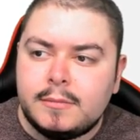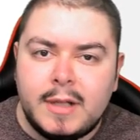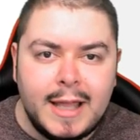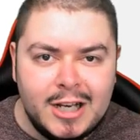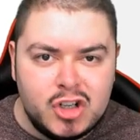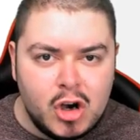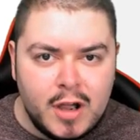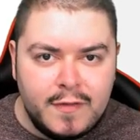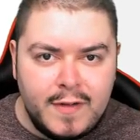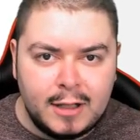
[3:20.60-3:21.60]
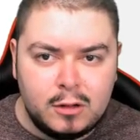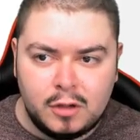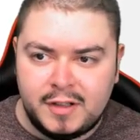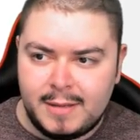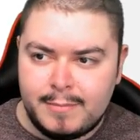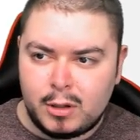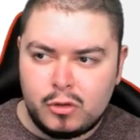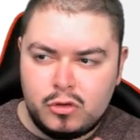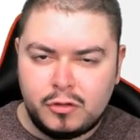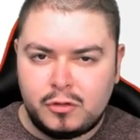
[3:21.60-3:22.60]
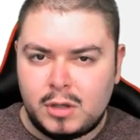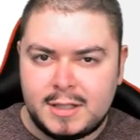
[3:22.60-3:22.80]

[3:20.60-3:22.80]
e il gioco è fatto, sarebbero giusto da